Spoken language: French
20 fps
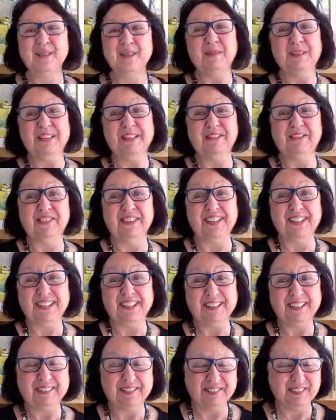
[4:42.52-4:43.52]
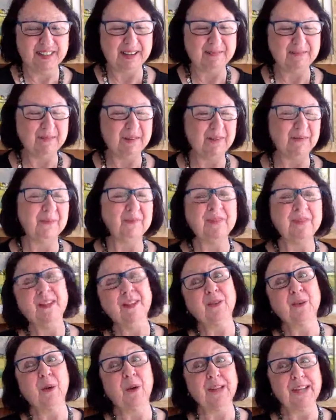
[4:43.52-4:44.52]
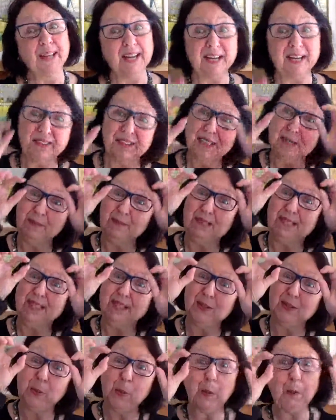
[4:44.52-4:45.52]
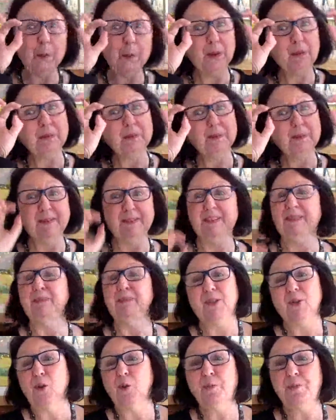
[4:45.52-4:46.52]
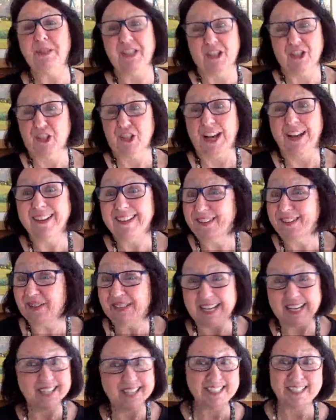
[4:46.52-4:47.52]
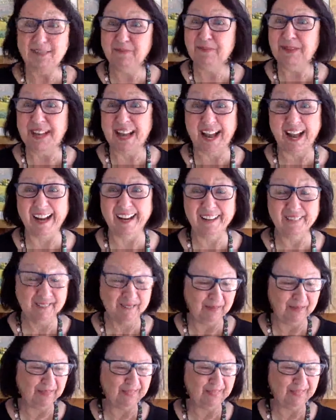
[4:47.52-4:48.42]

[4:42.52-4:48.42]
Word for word: Ils sont magnifiques, vraiment. Ils regardent avec des petits yeux, comme des yeux de biéchat, donc ça le dit bien.